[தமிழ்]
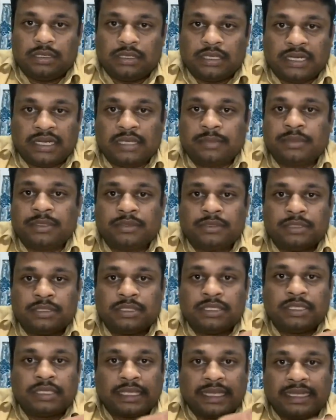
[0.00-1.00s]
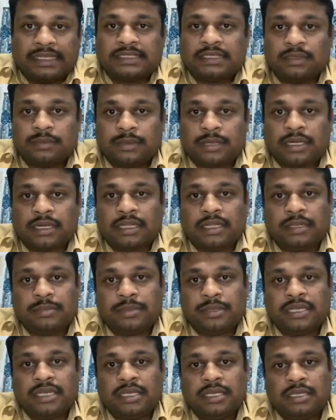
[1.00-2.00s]
நிறைய பேர் வந்துட்டு கேன்சல் பண்ணுறது
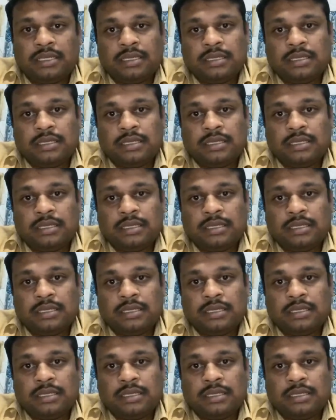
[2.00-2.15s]
எப்படி